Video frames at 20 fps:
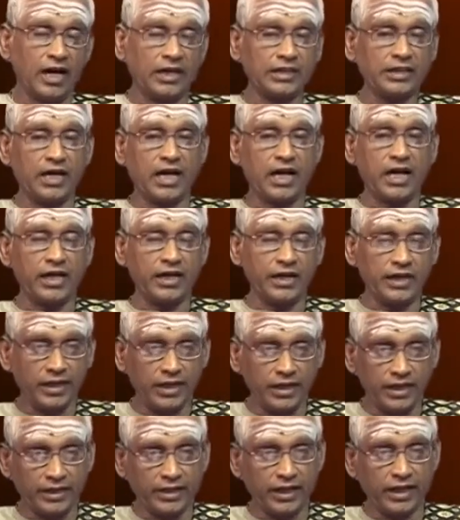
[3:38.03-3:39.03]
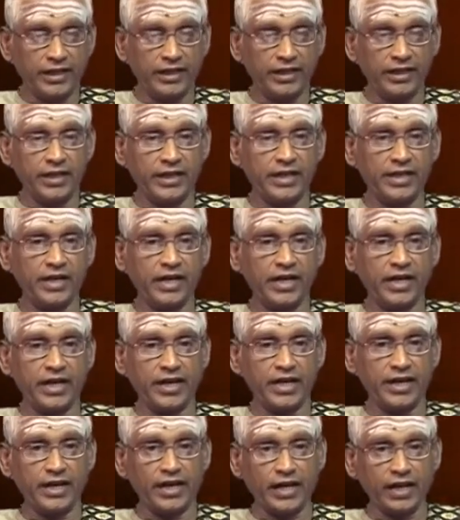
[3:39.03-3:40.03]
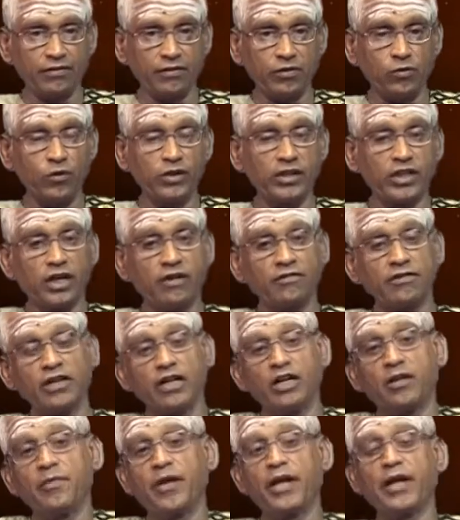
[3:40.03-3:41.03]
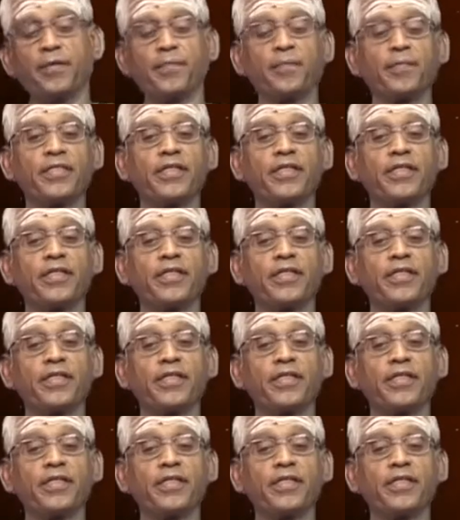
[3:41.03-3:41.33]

அந்த அகையிருட்டை நீக்கி அங்கே இறைவன் ஒளி தர வேண்டுமே